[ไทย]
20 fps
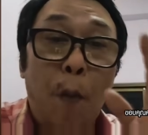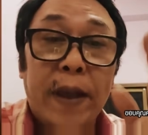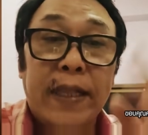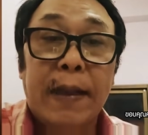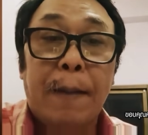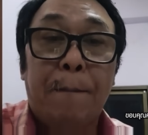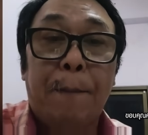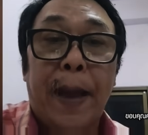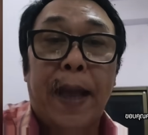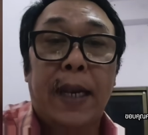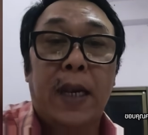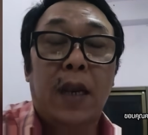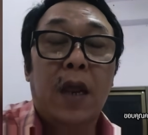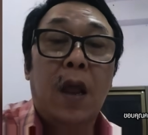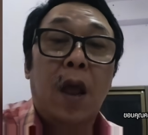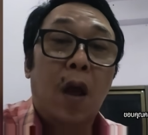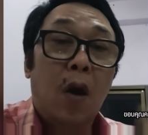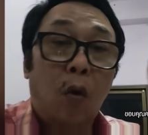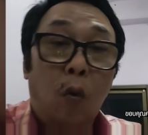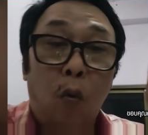ไม่จำเป็น
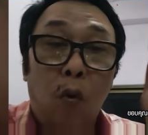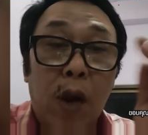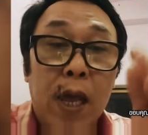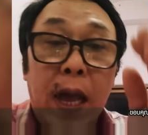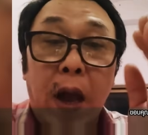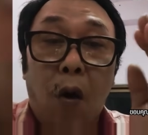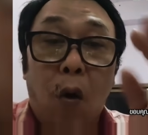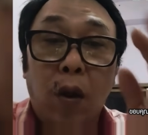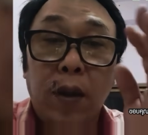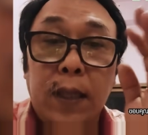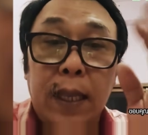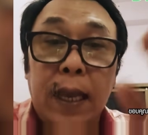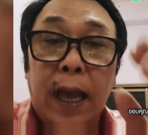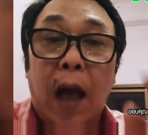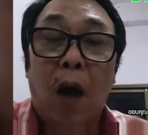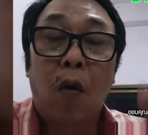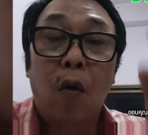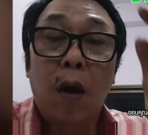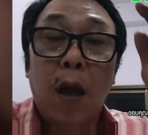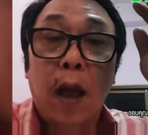เลือกคนที่
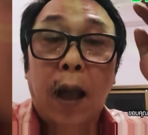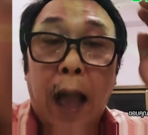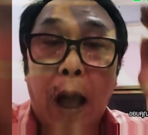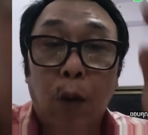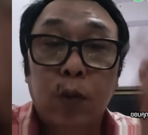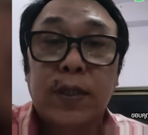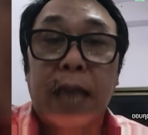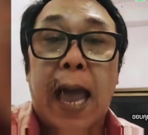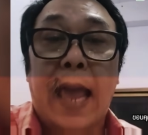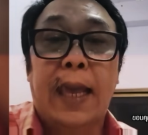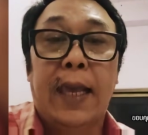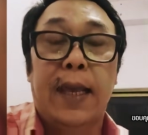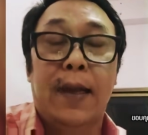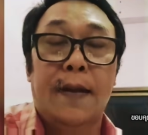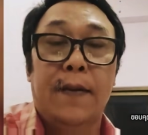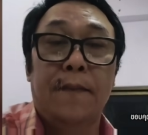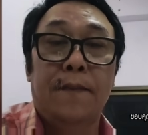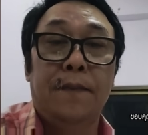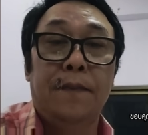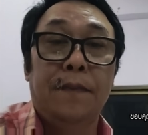เขาเข้าใจ
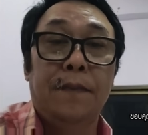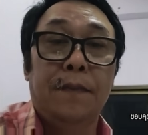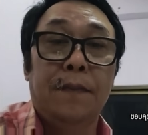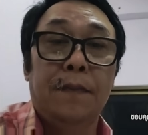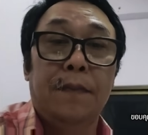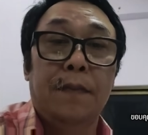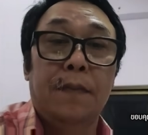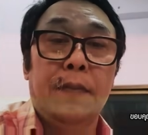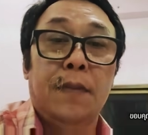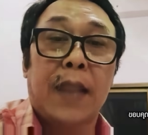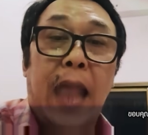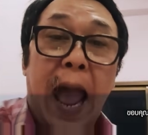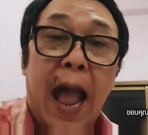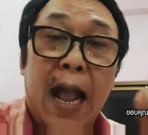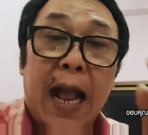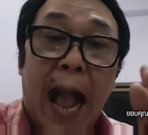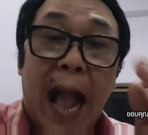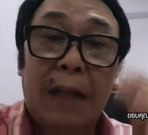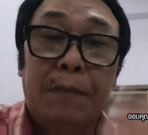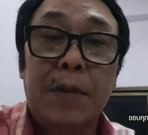ทาง
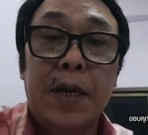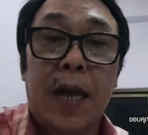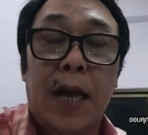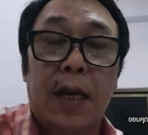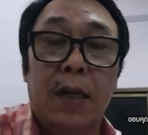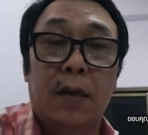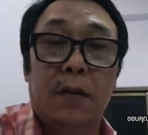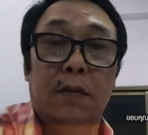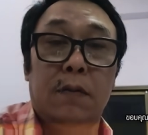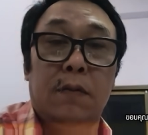การเมือง